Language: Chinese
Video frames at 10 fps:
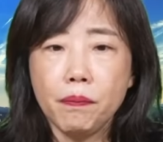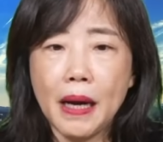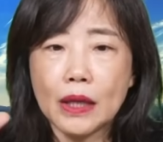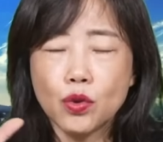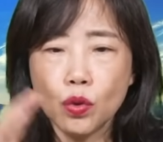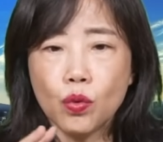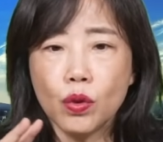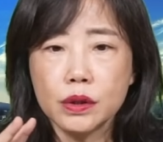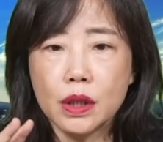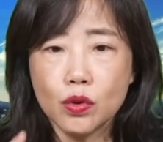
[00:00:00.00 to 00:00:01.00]
把中
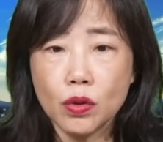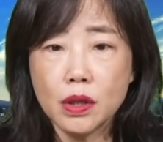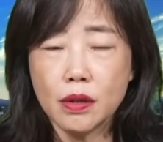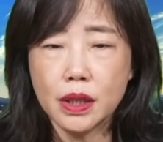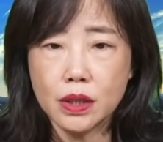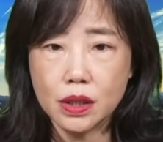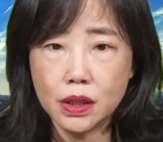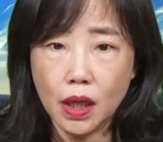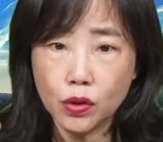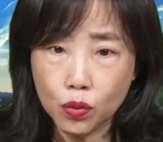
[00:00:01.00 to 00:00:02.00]
国呢塑造成
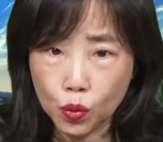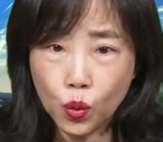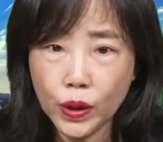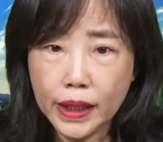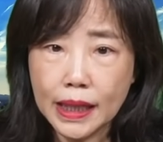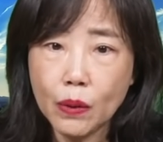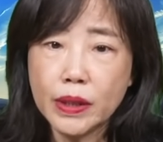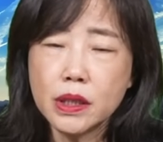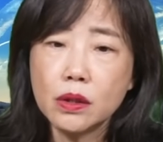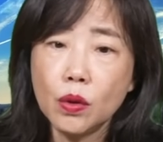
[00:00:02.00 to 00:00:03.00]
是要用武力来
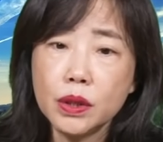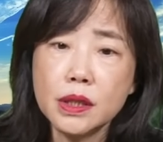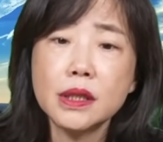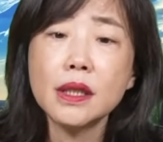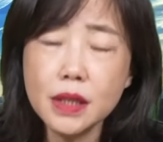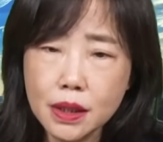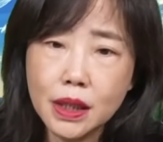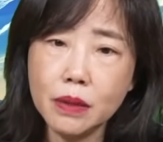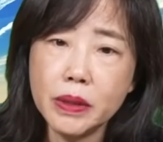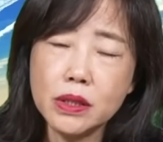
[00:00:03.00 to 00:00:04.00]
完成统一的形象是
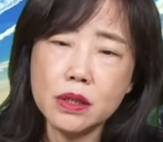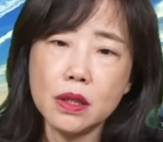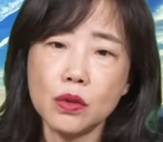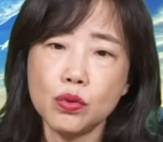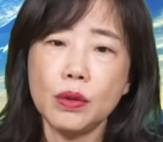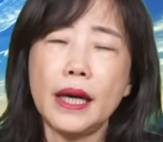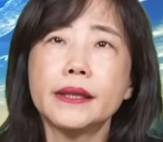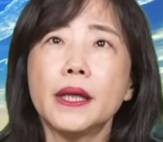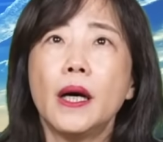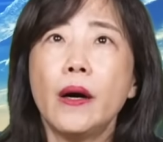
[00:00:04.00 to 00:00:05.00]
你们制造出
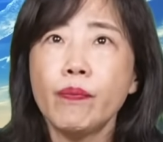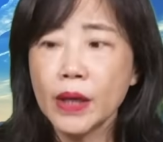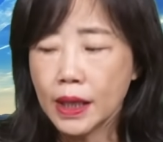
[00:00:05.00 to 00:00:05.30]
来的哈，